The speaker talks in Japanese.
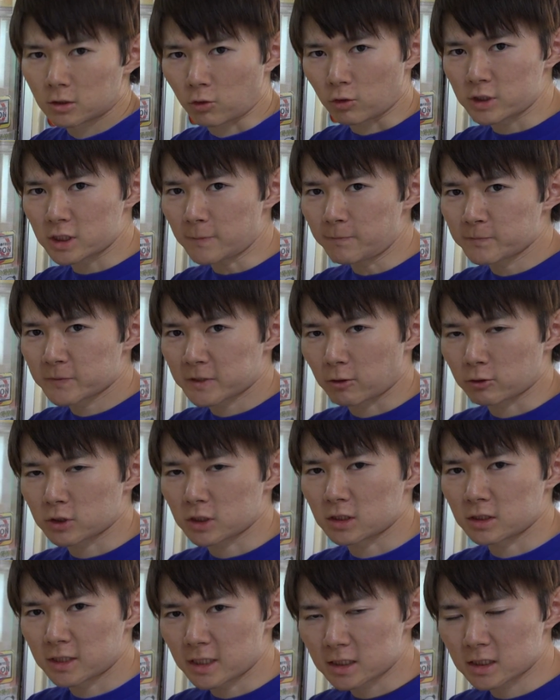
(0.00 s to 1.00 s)
にちは
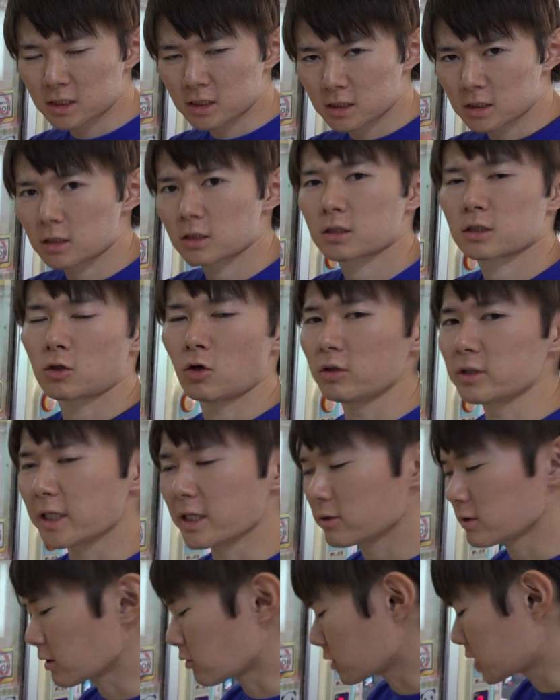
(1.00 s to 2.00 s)
ソジンです今回
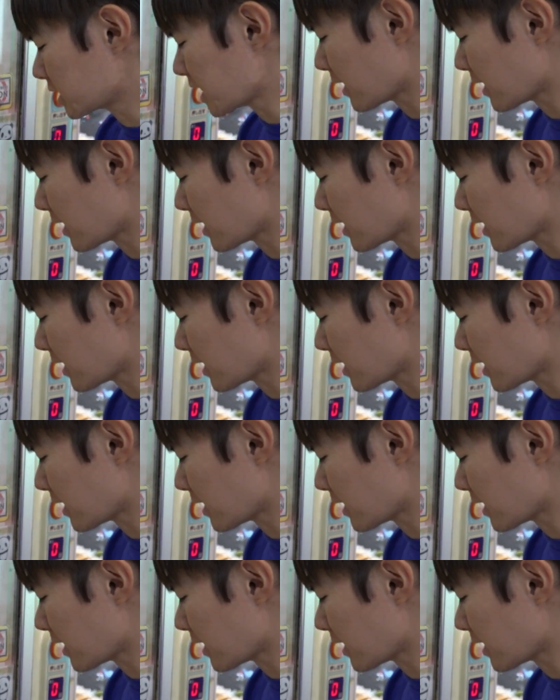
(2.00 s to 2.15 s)
あるのはこち